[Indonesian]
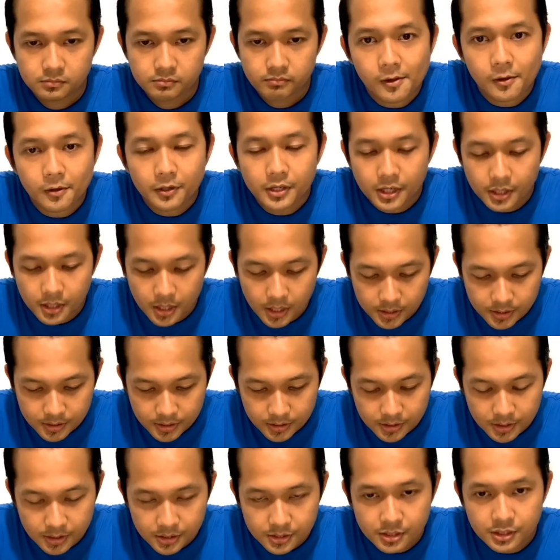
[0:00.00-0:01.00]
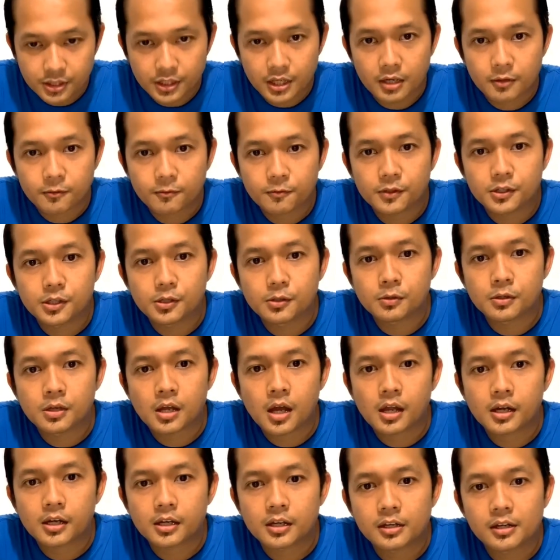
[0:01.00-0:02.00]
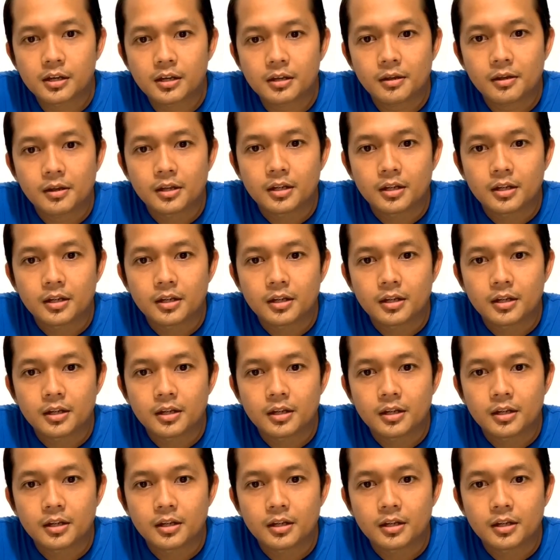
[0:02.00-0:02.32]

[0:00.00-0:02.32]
Oke okay guys, sekian video udah hari ini.